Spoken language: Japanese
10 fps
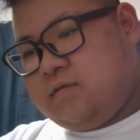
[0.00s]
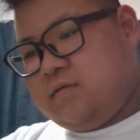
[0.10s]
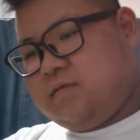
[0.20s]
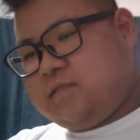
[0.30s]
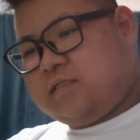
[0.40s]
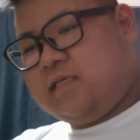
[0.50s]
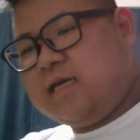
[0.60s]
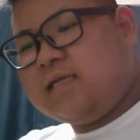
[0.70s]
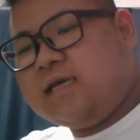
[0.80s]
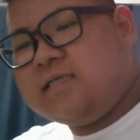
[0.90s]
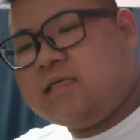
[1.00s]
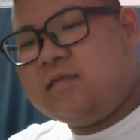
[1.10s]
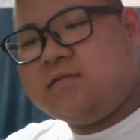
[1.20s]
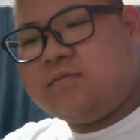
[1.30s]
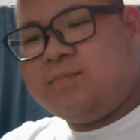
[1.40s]
隙がないじゃん。
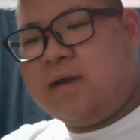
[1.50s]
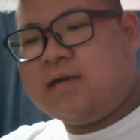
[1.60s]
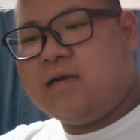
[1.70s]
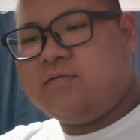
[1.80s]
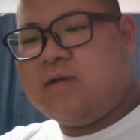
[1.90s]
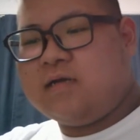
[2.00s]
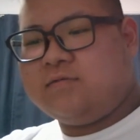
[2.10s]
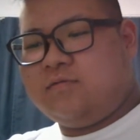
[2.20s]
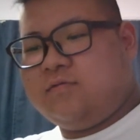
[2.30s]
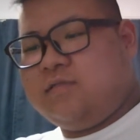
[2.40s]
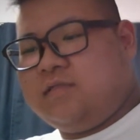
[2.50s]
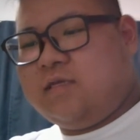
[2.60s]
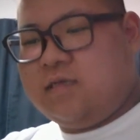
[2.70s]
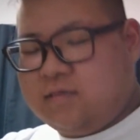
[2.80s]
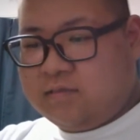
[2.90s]
パラレルワールドって
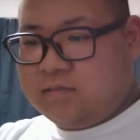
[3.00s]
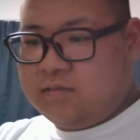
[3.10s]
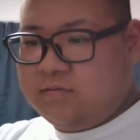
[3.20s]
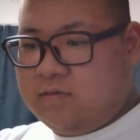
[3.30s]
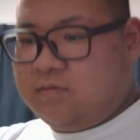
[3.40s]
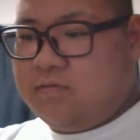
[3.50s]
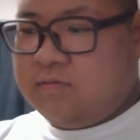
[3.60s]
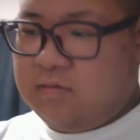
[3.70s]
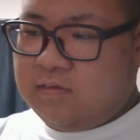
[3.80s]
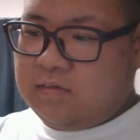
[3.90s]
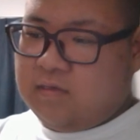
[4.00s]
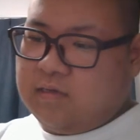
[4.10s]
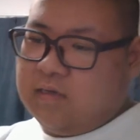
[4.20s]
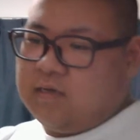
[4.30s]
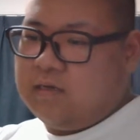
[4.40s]
言って、言うけど。
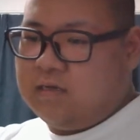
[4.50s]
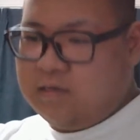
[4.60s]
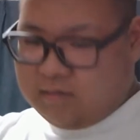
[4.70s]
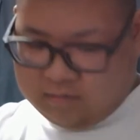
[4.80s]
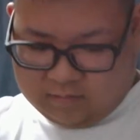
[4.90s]
うん。うん、